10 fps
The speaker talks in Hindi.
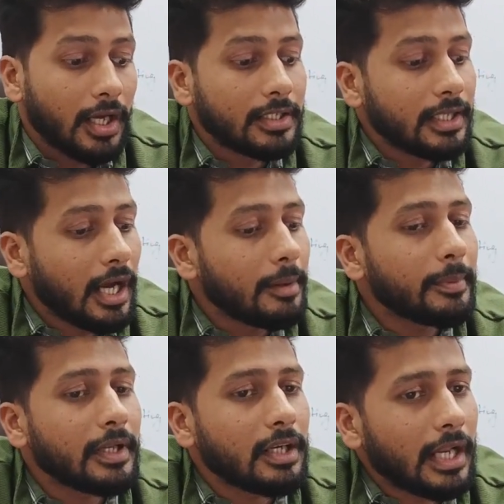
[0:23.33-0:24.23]
एंड यहाँ
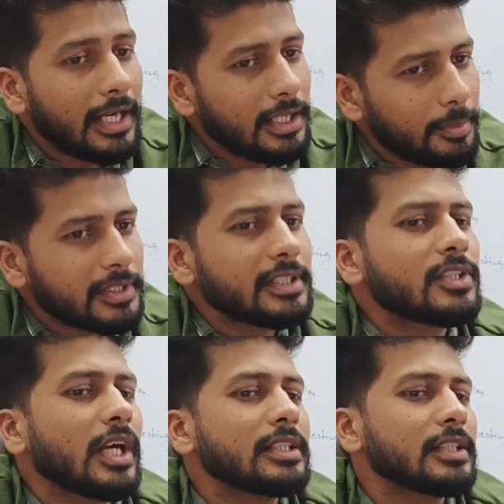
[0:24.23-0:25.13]
पर 90
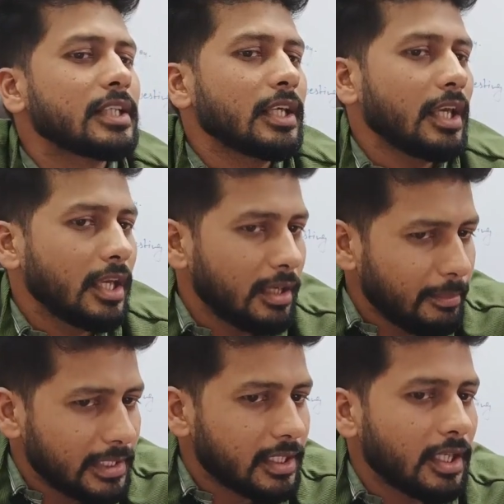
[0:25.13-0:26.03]
परसेंट चांसेस हैं कि
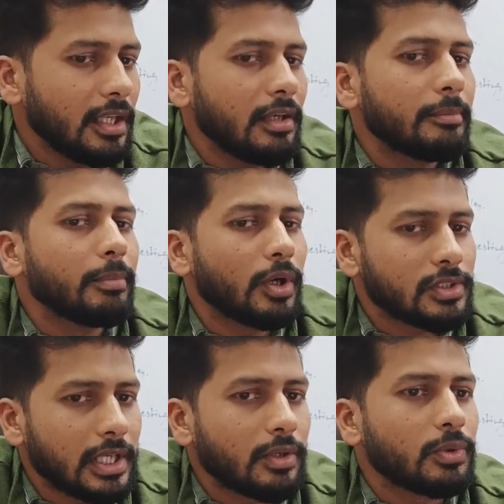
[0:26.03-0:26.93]
इनमें से ही
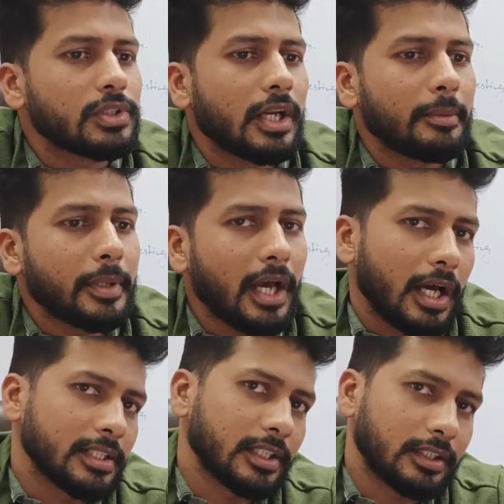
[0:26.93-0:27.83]
बहुत सारे क्वेश्चन आपके
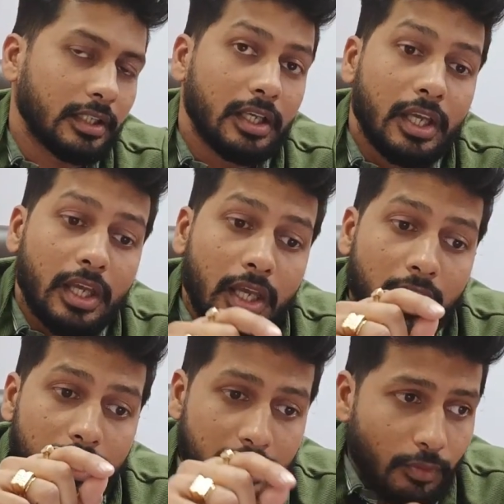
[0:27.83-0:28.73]
आ सकते हैं
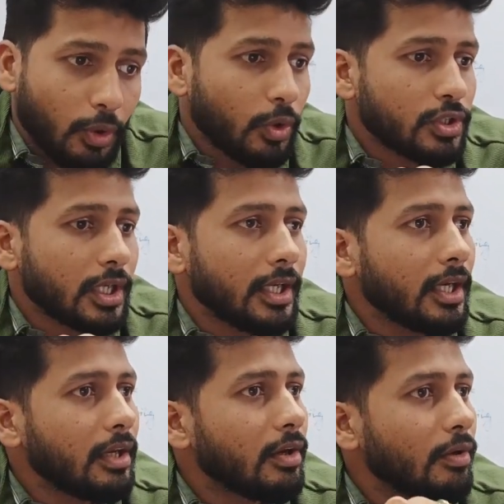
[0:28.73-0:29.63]
ये वो क्वेश्चन
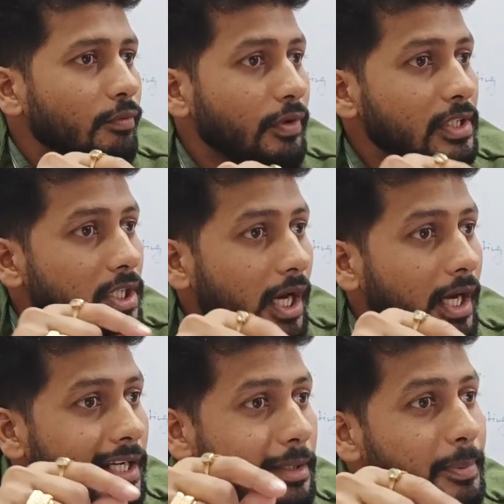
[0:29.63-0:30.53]
है विच
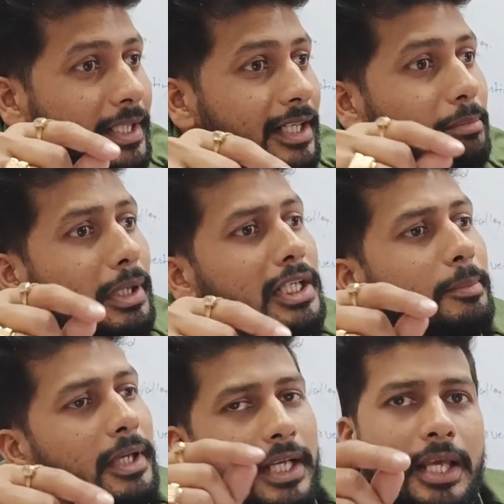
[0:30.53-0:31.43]
आर रिपीटेड
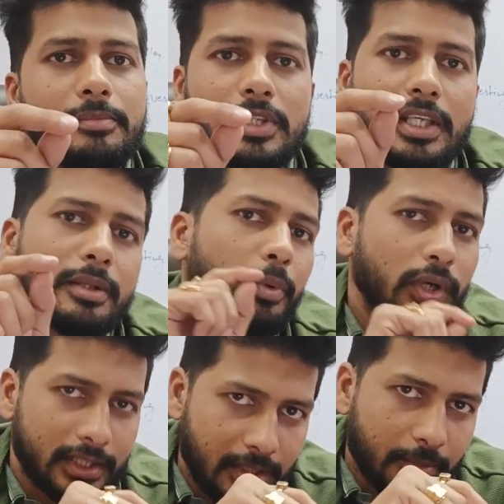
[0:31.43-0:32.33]
मल्टीपल टाइम्स इन द
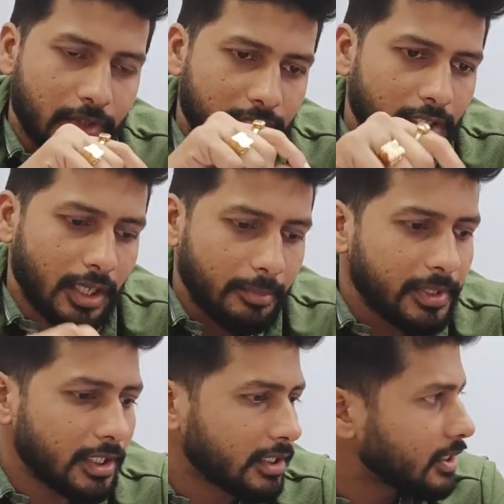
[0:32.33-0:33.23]
बोर्ड एग्जामिनेशन
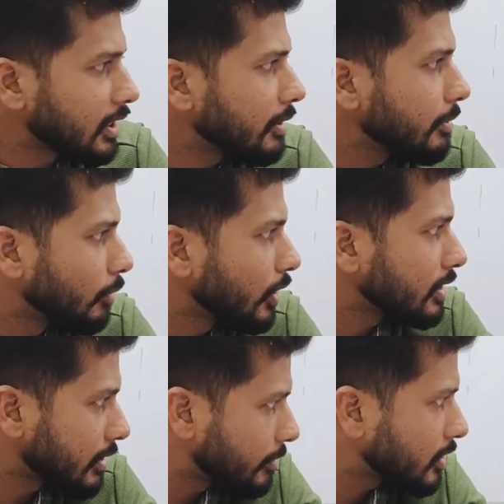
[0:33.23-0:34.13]
अभी तक जितने भी बोर्ड
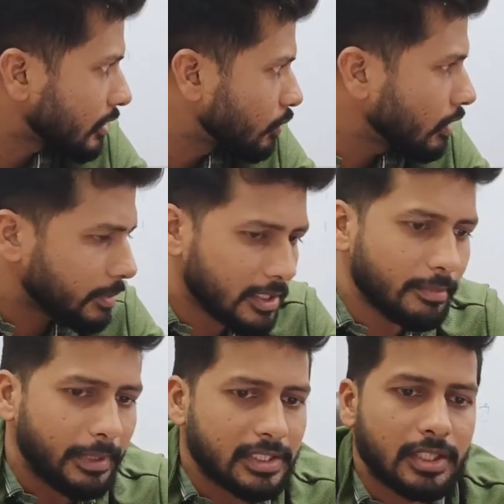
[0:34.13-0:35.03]
एग्जामिनेशन हुए
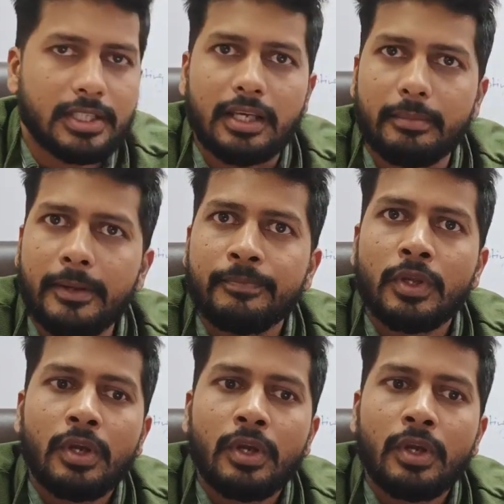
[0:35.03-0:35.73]
पिछले पाँच छः साल में